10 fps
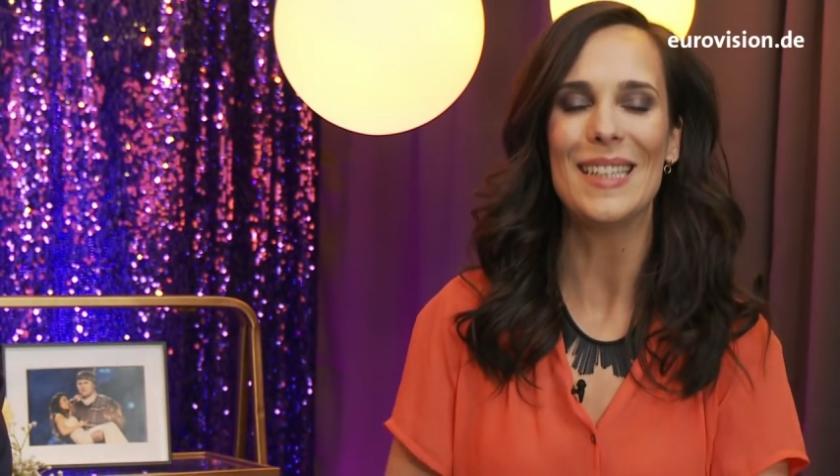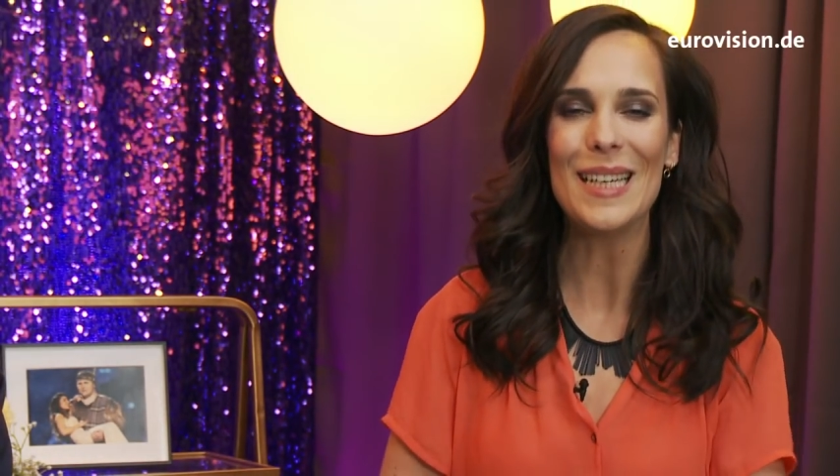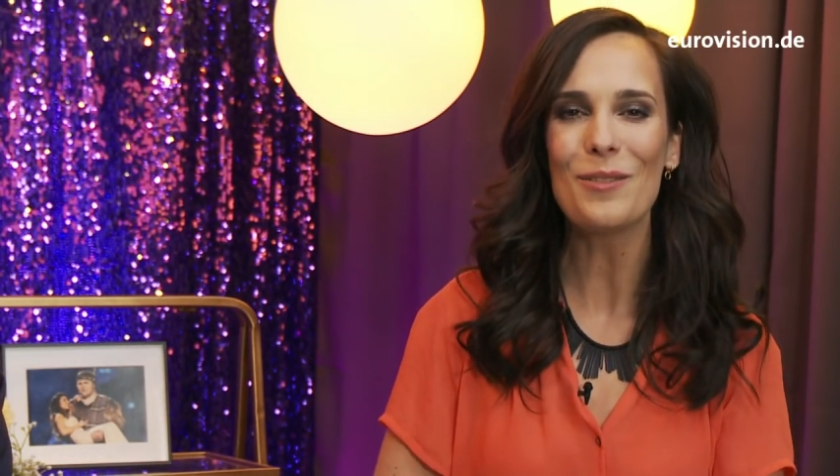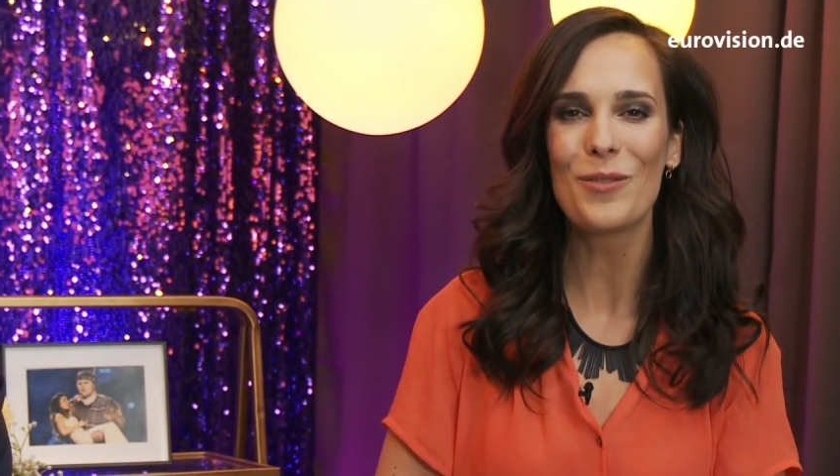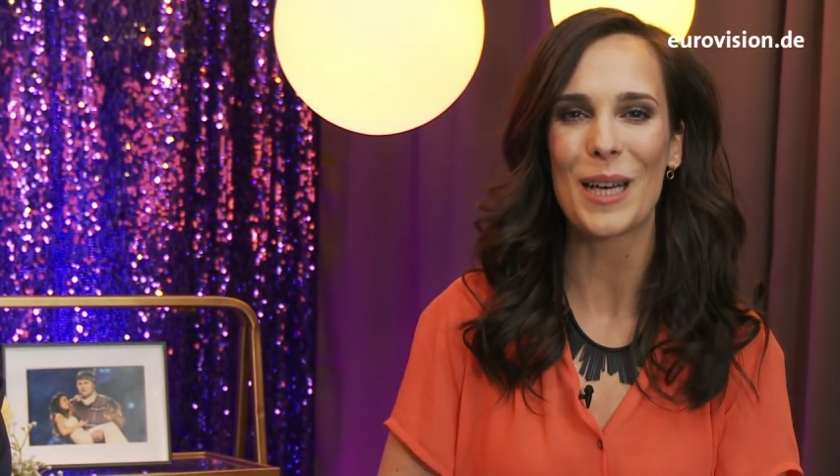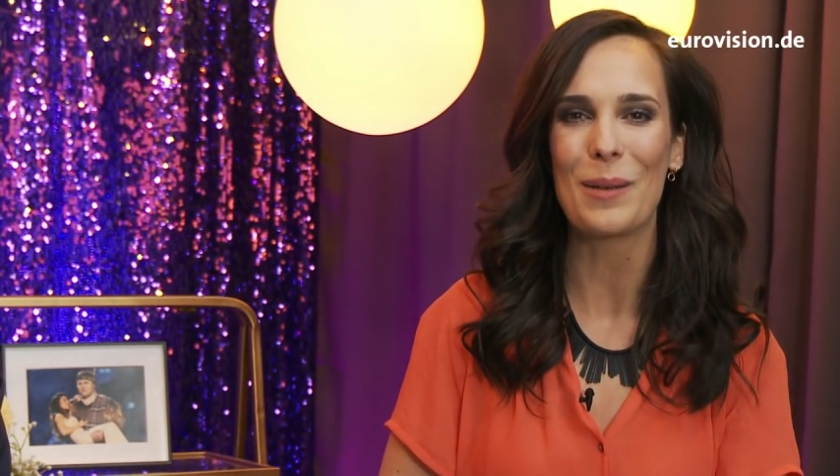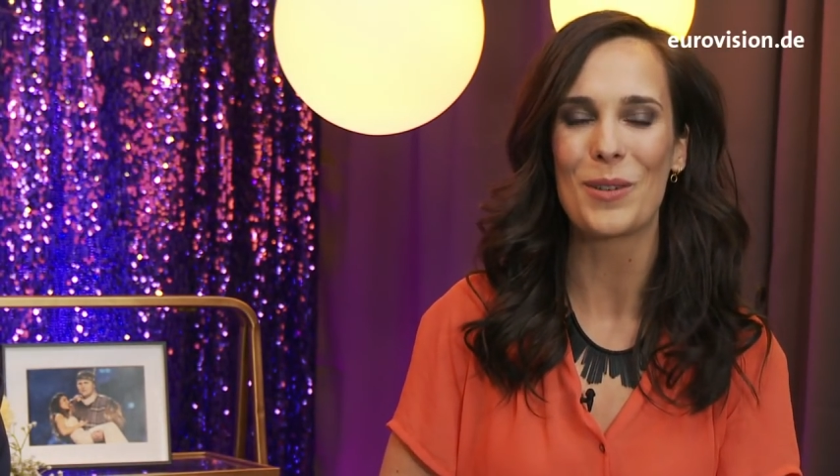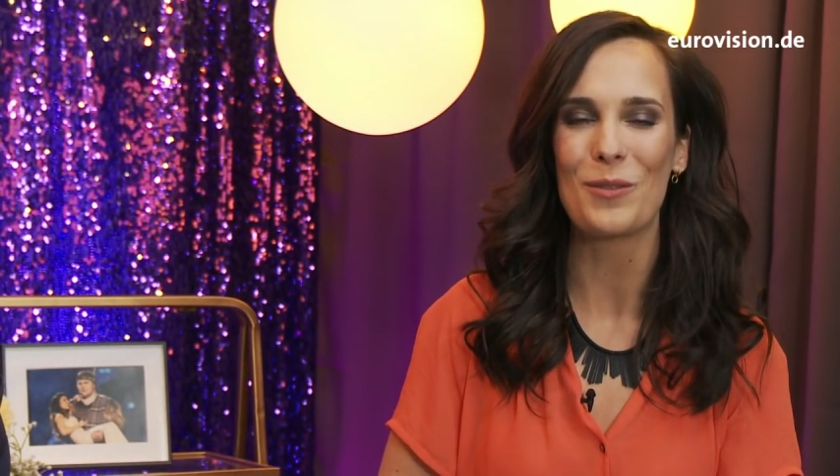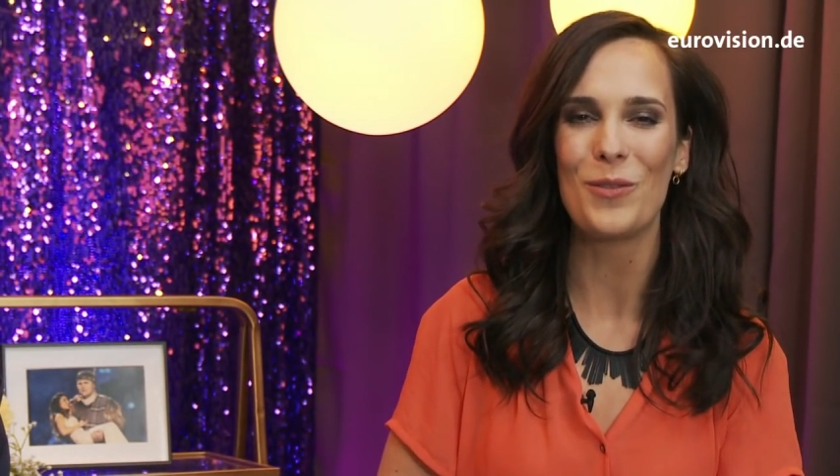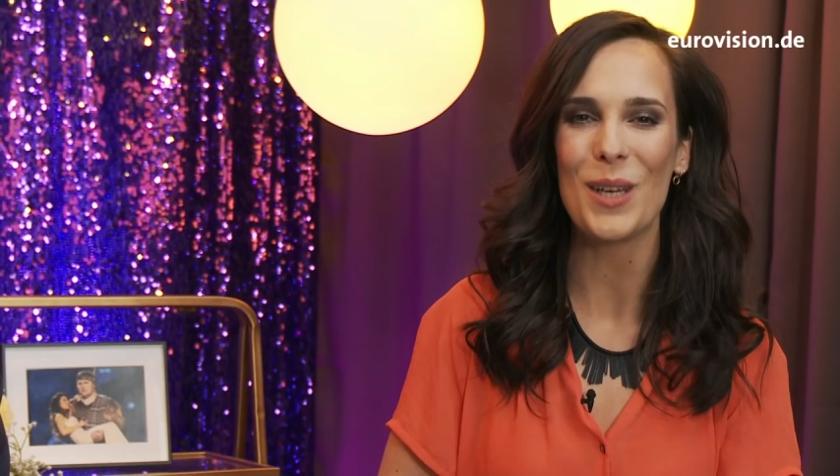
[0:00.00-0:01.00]
die
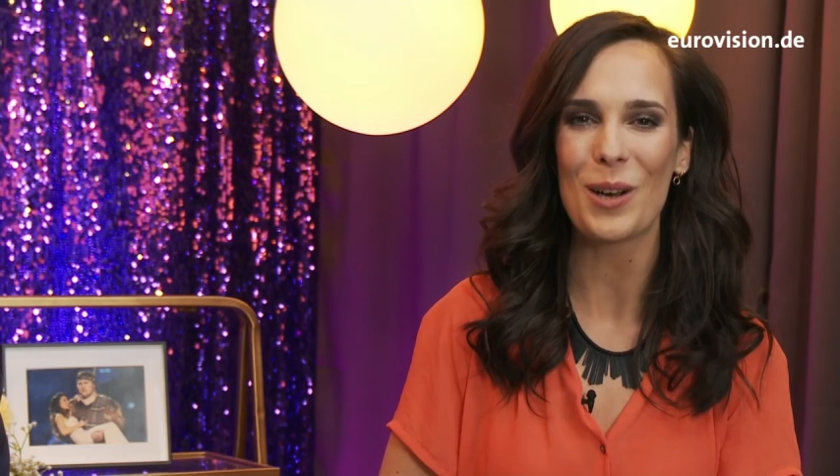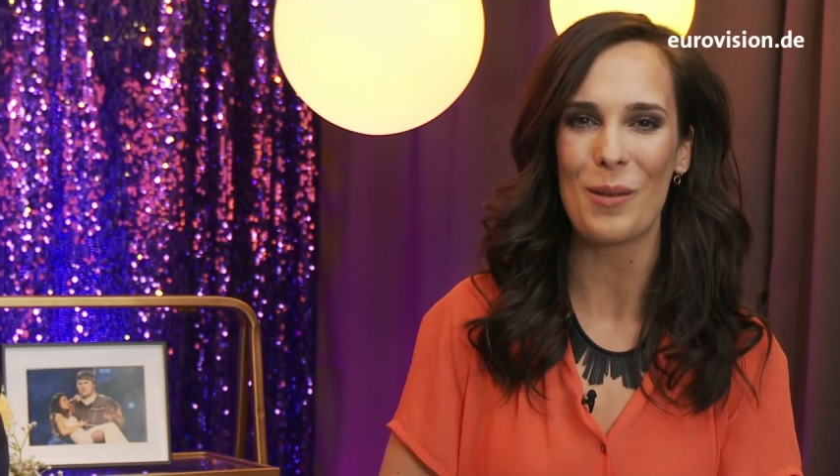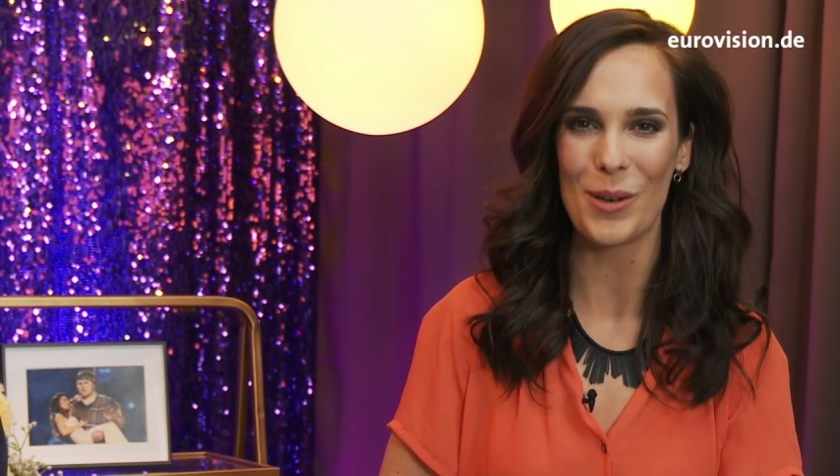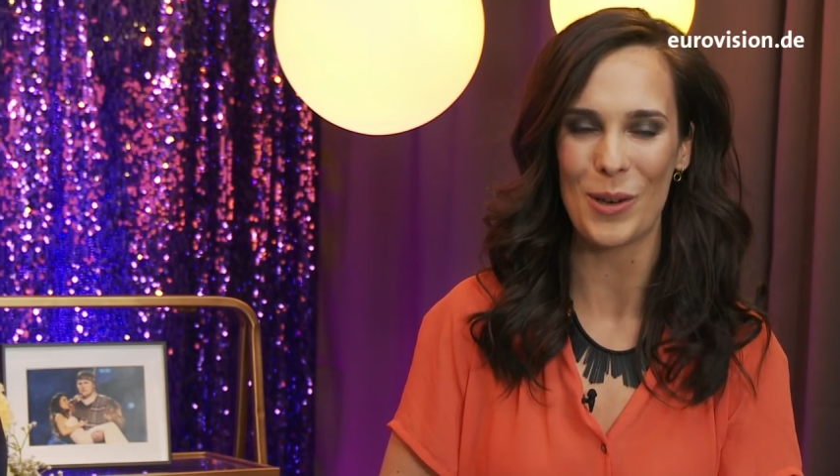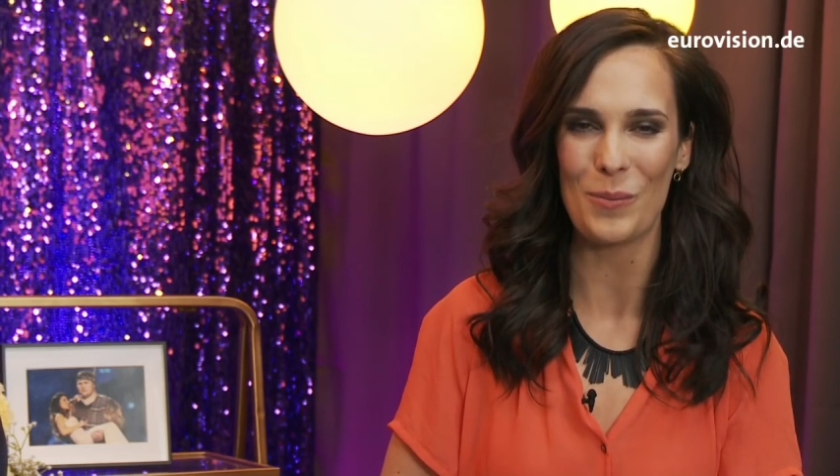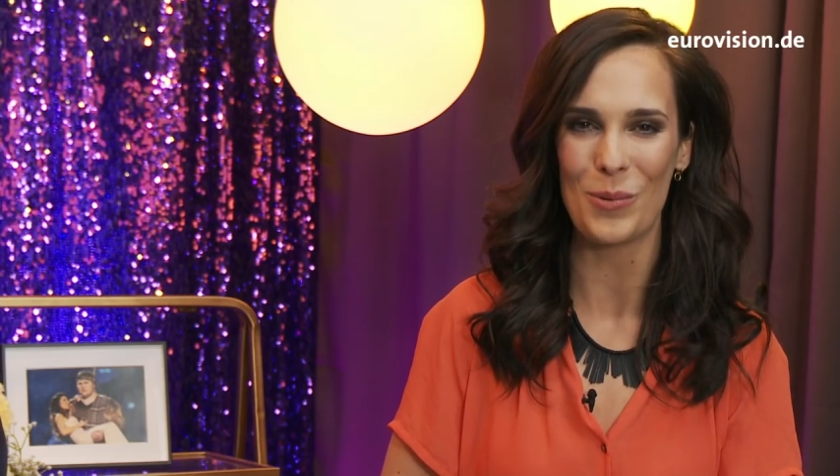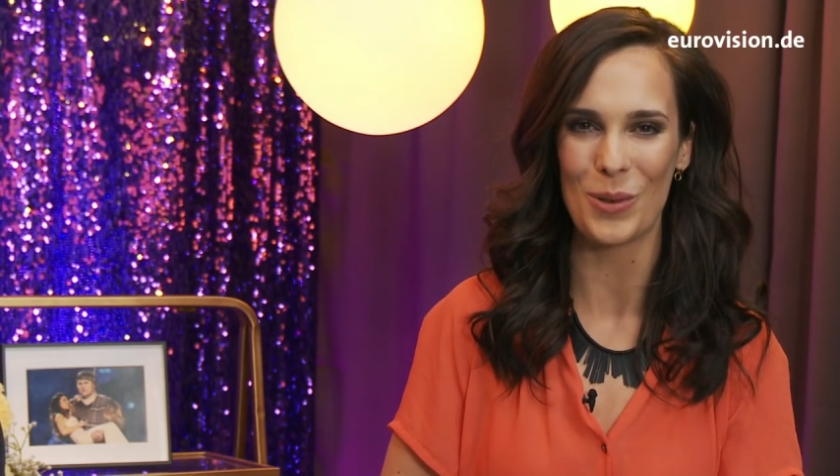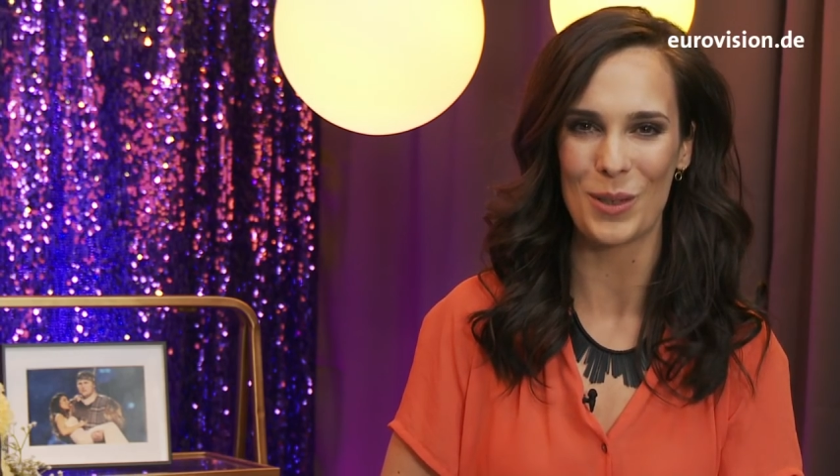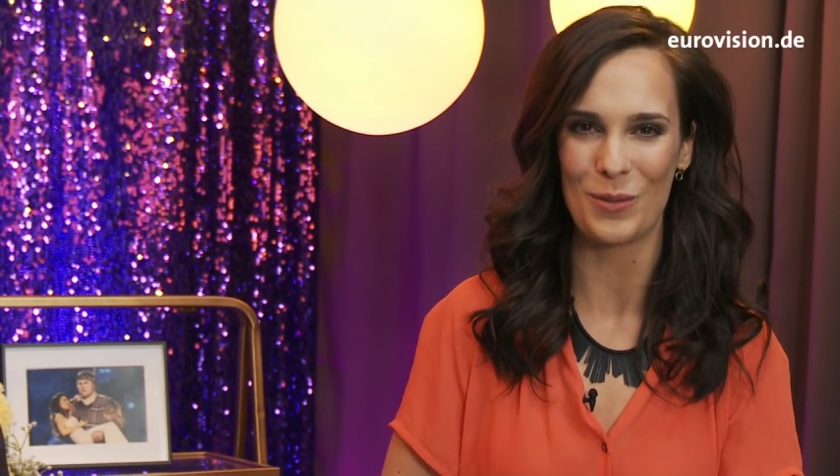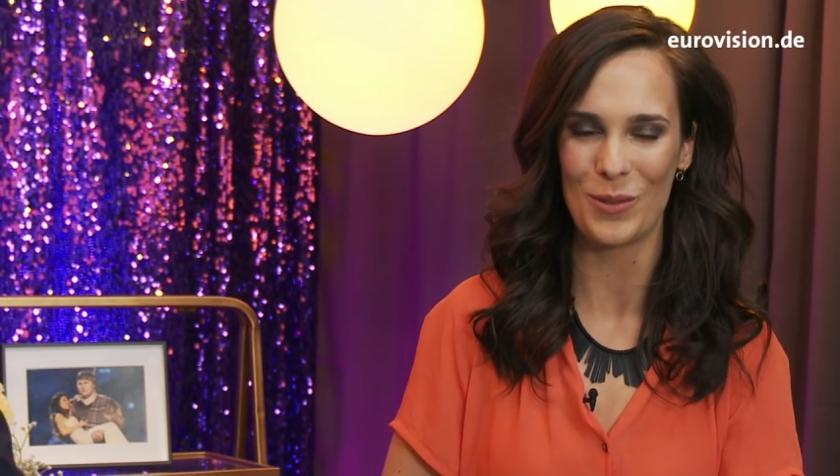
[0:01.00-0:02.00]
vergibt 4,9 Punkte